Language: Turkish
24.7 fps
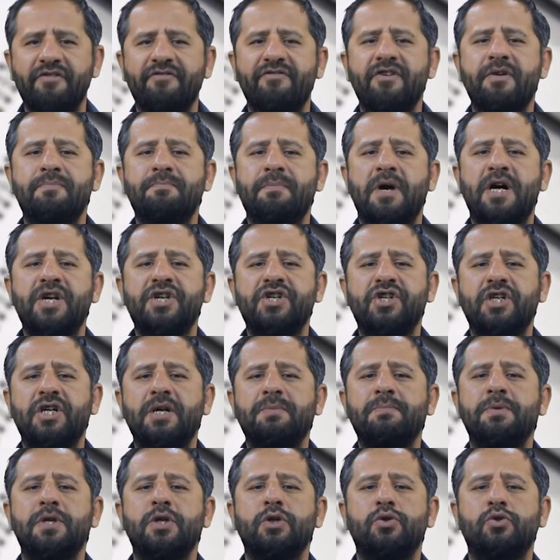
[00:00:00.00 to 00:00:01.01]
ve
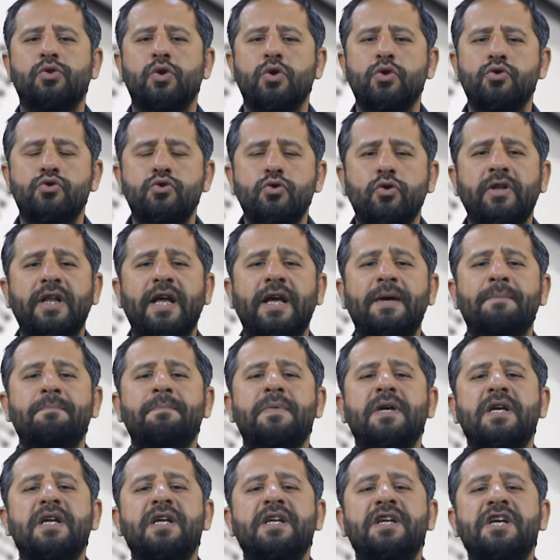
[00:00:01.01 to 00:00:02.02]
başka bir sözcükle
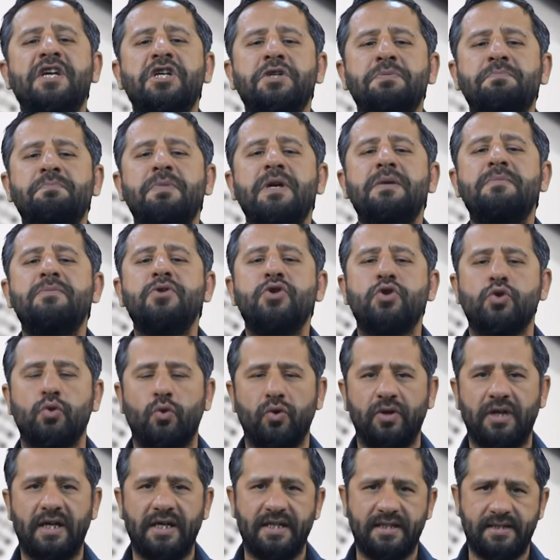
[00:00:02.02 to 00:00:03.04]
birleşmemiş
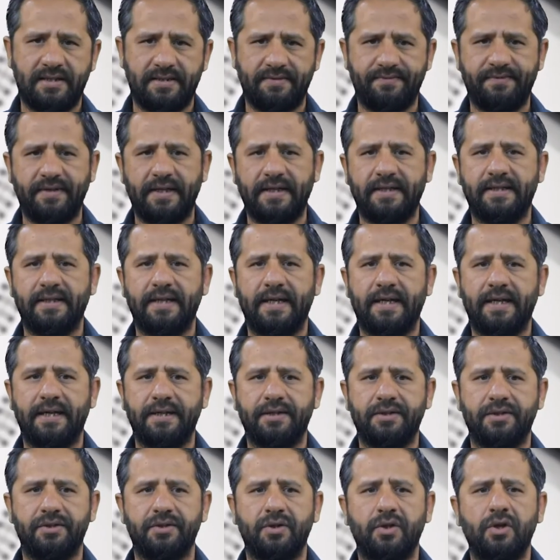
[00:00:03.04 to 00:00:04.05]
olan
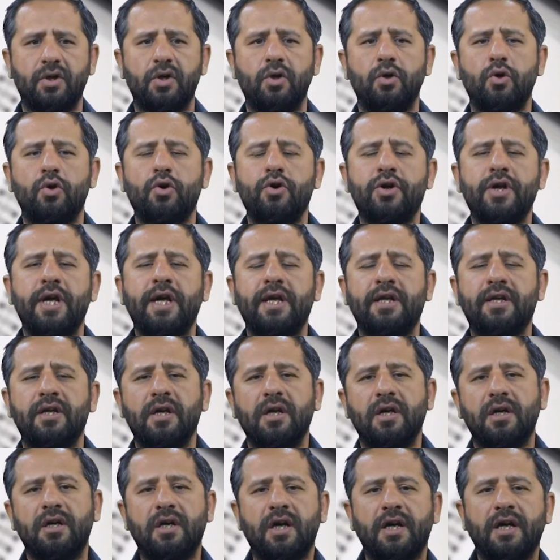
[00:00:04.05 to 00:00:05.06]
sıfatlardır. Örneğin
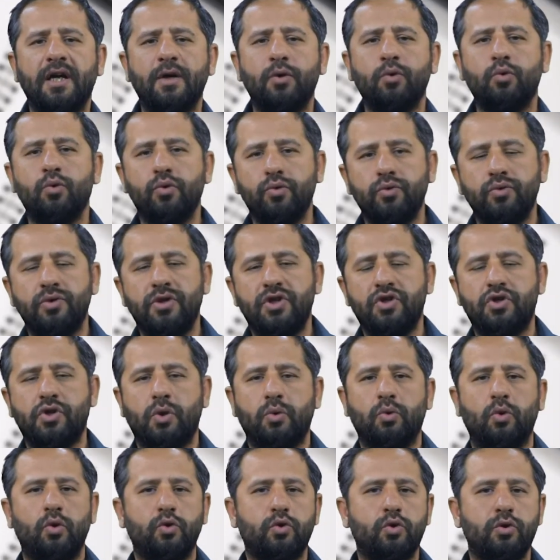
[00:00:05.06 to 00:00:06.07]
kara gün
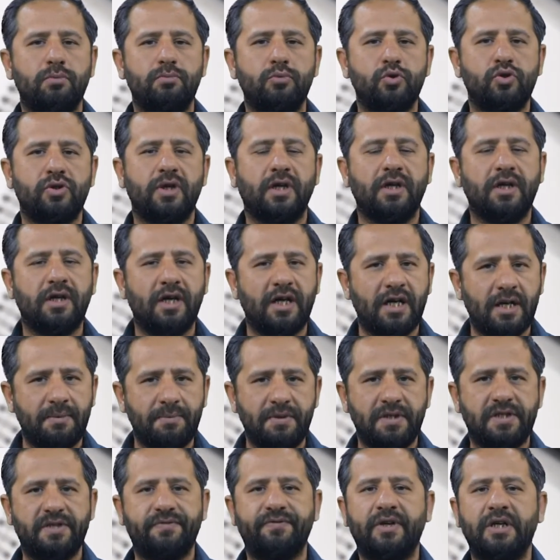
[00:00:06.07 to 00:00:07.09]
diyecek olduğumuzda kara
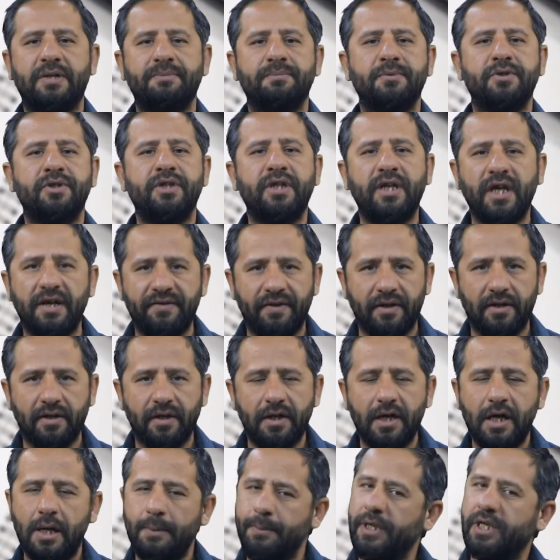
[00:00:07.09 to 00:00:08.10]
bir sıfat mıdır? Evet.
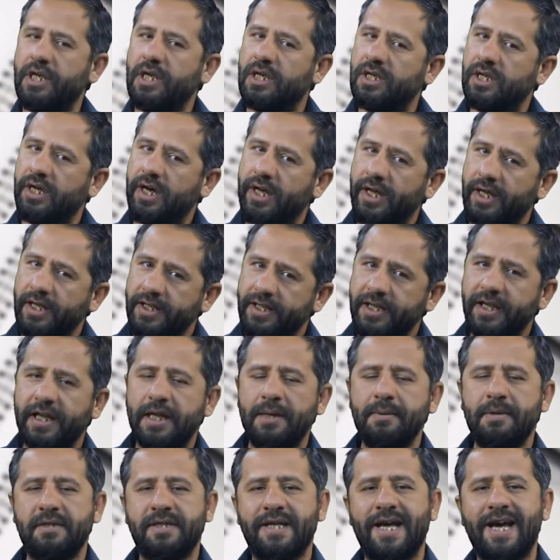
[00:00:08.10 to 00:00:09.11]
Peki kara
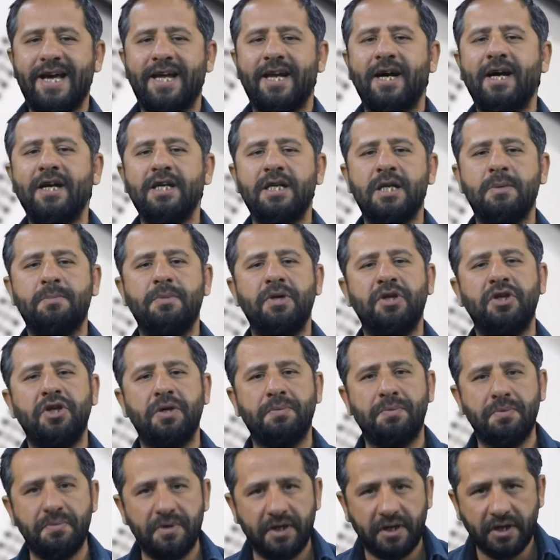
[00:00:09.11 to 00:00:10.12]
kelimesi herhangi bir
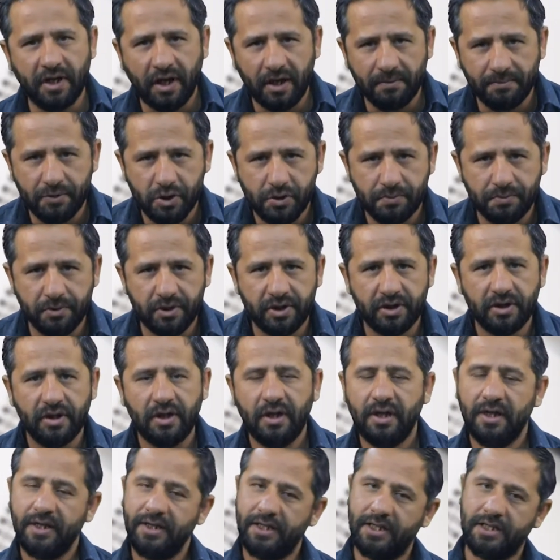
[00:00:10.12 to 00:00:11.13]
yapım eki almış mıdır?
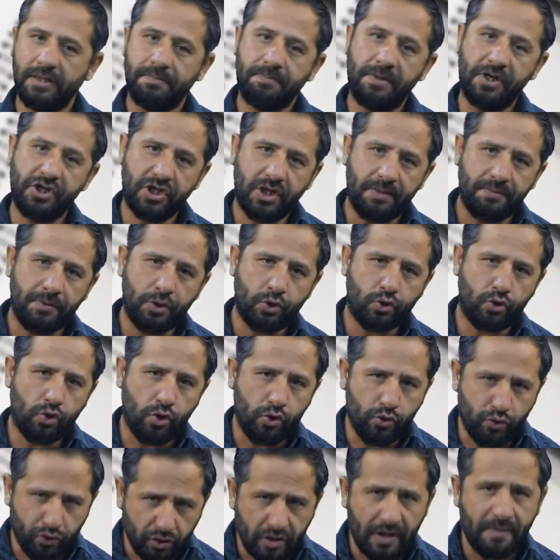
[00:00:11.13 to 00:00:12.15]
Ya da başka bir
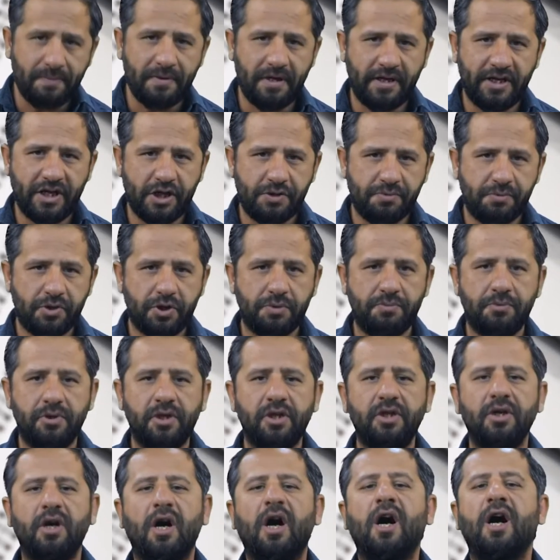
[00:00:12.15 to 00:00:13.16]
sözcükle birleşmiş
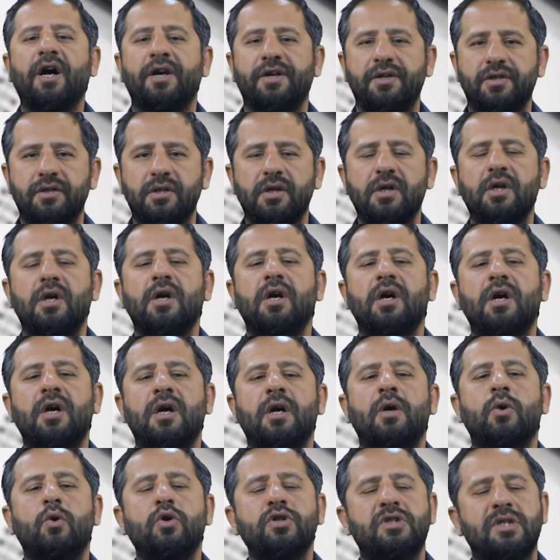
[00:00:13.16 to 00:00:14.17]
midir? Hayır.
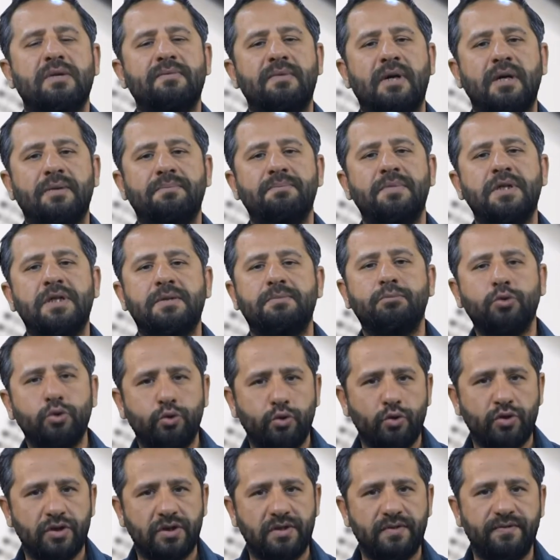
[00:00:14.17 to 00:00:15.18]
Ha o zaman biz bu
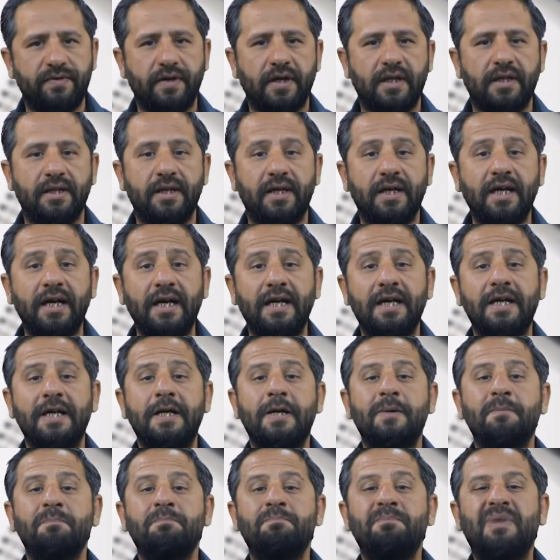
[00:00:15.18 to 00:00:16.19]
tür sıfatlara
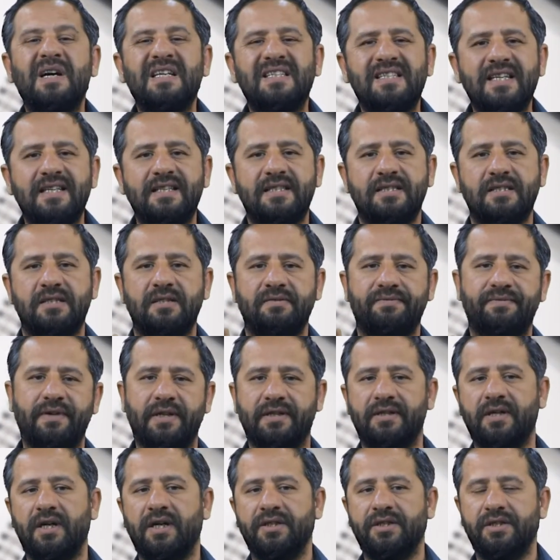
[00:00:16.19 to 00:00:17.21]
basit
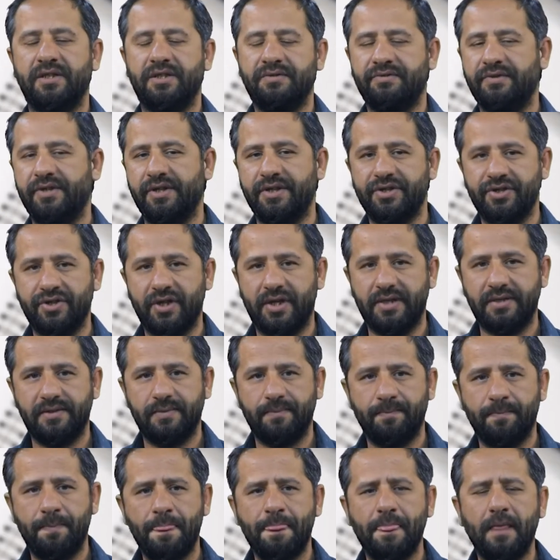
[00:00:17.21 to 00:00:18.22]
sıfat adını vereceğiz.
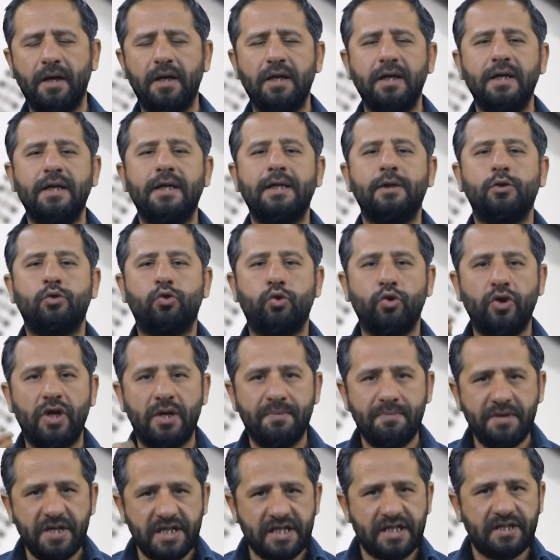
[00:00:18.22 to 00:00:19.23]

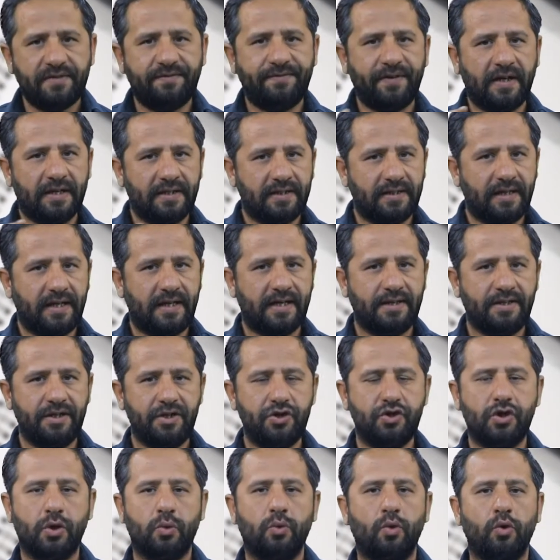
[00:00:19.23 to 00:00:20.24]
Türemiş sıfatlar
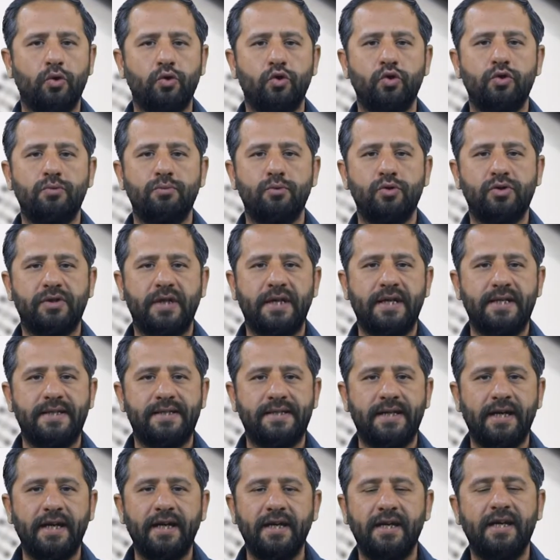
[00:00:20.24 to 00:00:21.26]
diyecek olduğumuzda
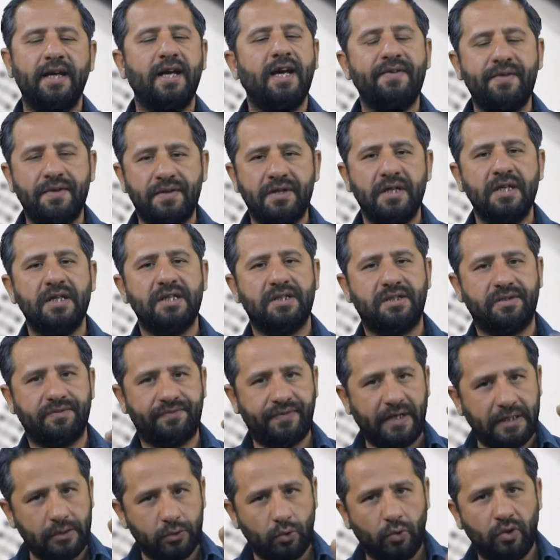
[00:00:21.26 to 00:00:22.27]
ise evet
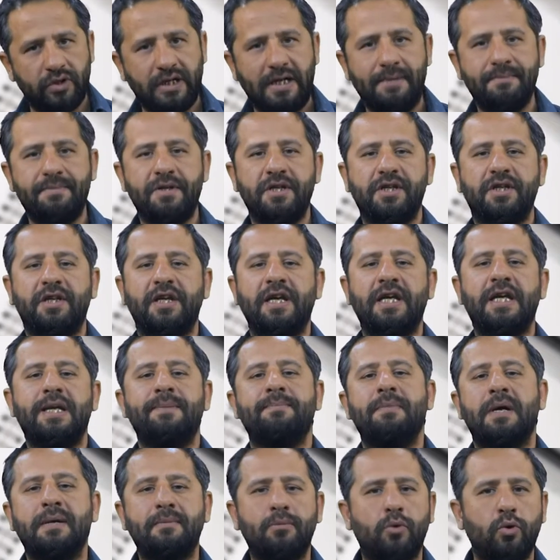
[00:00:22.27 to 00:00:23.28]
sıfat olan bir
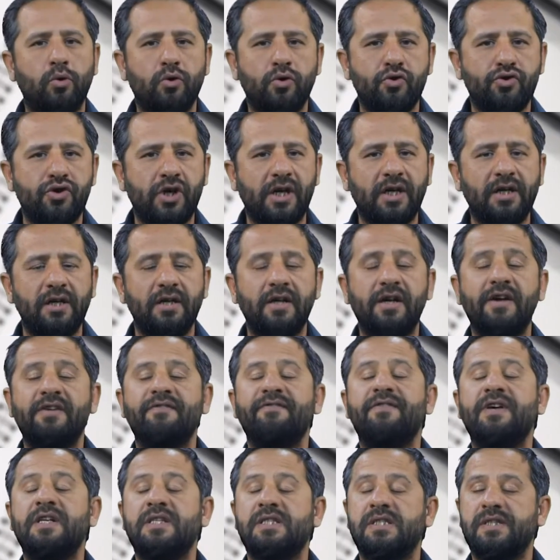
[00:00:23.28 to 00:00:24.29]
kelimem olacak
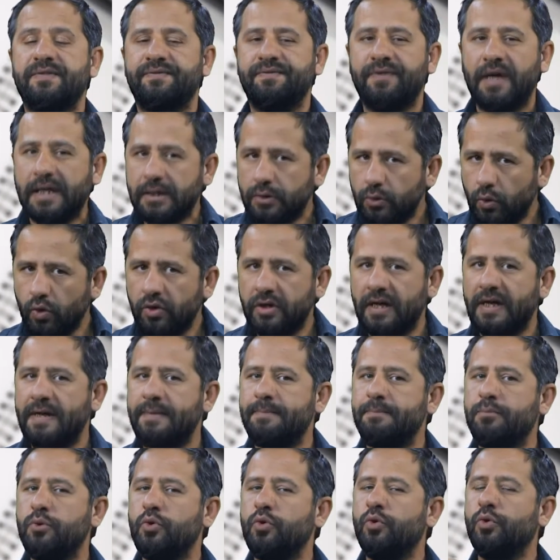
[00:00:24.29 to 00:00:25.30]
ve sıfat
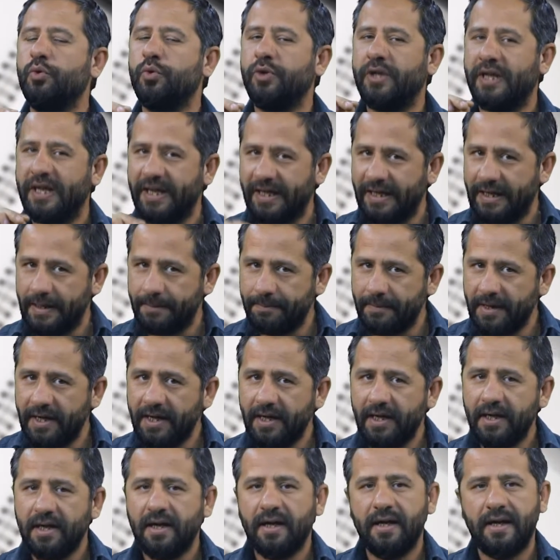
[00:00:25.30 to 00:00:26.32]
olan bu
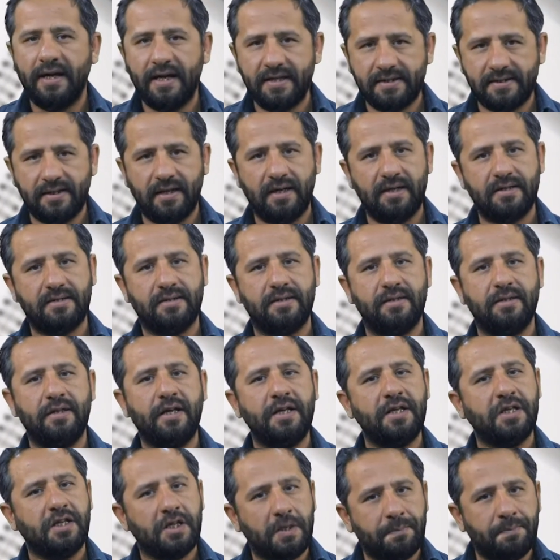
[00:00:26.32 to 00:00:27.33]
kelime esasında
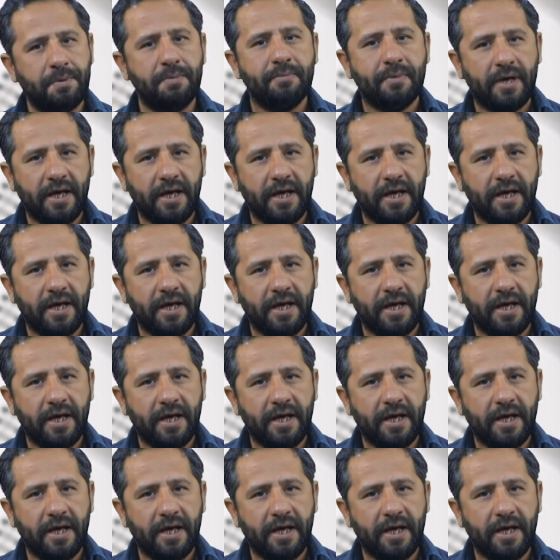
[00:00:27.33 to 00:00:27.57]
yapım